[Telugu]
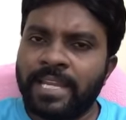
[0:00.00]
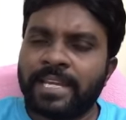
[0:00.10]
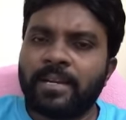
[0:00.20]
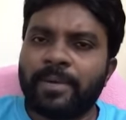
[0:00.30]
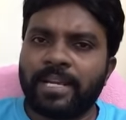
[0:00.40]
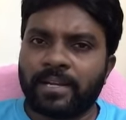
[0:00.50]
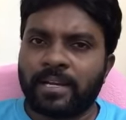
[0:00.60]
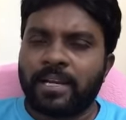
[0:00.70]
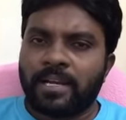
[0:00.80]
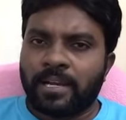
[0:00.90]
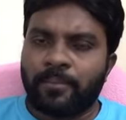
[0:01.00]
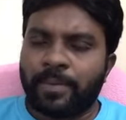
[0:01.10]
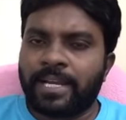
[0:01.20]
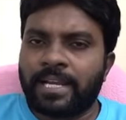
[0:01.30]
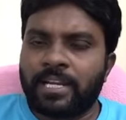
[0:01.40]
ఇక్కడ మనం
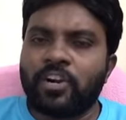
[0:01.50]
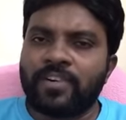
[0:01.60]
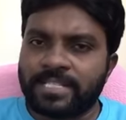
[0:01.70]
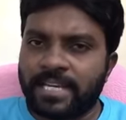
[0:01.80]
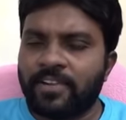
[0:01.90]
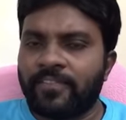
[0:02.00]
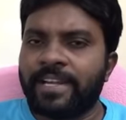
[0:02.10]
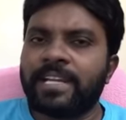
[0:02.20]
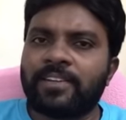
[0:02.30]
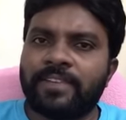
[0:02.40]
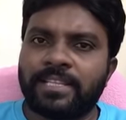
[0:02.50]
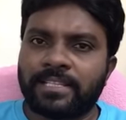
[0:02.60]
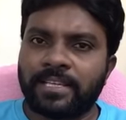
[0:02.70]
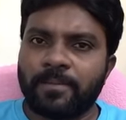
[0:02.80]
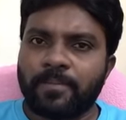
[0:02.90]
మనం కనుక ఒకసారి వెనక్కి
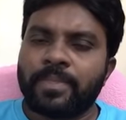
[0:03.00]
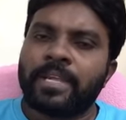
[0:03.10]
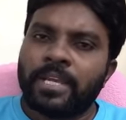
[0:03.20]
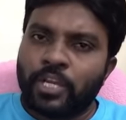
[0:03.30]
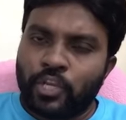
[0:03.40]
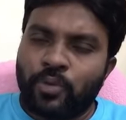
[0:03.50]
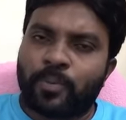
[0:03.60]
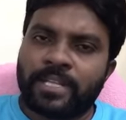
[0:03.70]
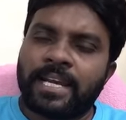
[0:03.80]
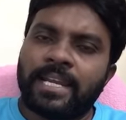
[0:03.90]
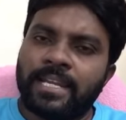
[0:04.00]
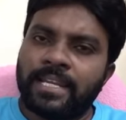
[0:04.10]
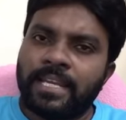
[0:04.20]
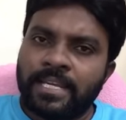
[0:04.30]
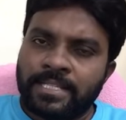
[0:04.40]
వెళ్తే ఇప్పుడు
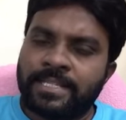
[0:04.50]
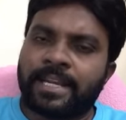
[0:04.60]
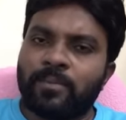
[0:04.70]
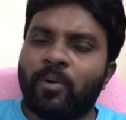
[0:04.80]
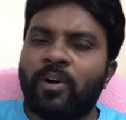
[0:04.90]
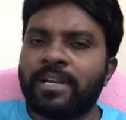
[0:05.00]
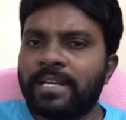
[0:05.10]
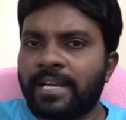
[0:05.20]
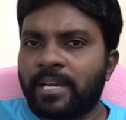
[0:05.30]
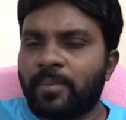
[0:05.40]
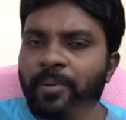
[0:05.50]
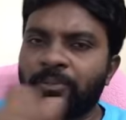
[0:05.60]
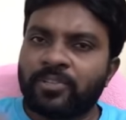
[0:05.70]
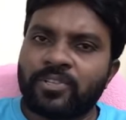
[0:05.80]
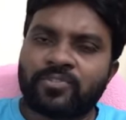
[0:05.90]
దాన్ని జగన్మోహన్ రెడ్డి గారి
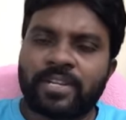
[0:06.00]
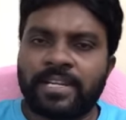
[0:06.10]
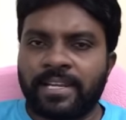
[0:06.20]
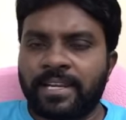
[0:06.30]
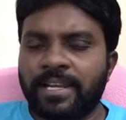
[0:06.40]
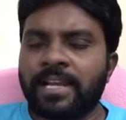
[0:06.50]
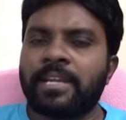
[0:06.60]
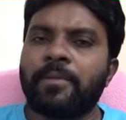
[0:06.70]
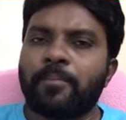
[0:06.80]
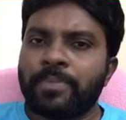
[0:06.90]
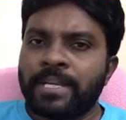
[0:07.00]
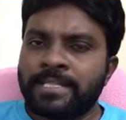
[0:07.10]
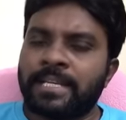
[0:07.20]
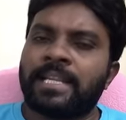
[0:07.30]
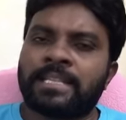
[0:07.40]
ప్రభుత్వం తీసుకునే నిర్ణయాన్ని
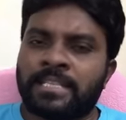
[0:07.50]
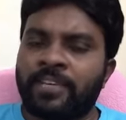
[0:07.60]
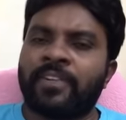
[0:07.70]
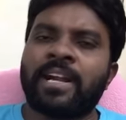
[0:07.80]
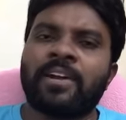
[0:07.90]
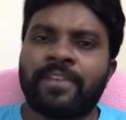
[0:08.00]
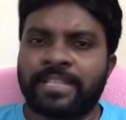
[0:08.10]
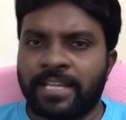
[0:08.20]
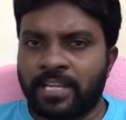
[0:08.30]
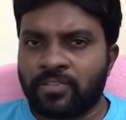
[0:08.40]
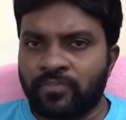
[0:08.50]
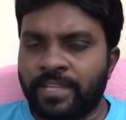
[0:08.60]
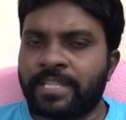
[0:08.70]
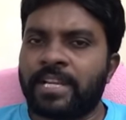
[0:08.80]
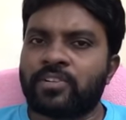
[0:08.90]
చాలా తీవ్రంగా వ్యతిరేకిస్తూ
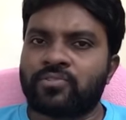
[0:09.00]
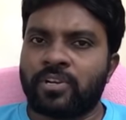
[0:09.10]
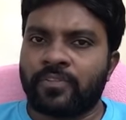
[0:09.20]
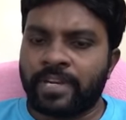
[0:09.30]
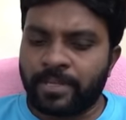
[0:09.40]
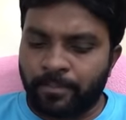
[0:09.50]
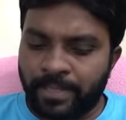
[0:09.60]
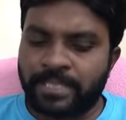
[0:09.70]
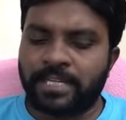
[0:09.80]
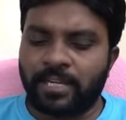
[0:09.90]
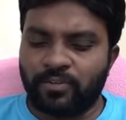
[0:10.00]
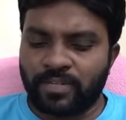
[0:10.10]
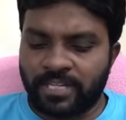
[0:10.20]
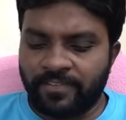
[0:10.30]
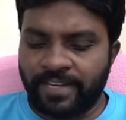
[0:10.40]
వ్యతిరేకిస్తున్నటువంటి పత్రికలు
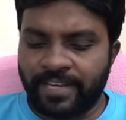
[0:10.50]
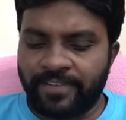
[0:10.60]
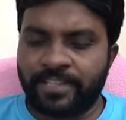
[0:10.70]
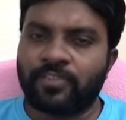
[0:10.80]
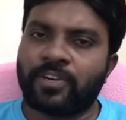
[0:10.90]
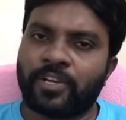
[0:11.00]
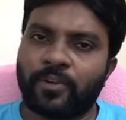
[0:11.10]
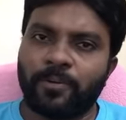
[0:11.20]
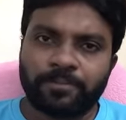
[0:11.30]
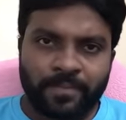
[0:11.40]
టీవీలు ఏవైతే ఉన్నాయో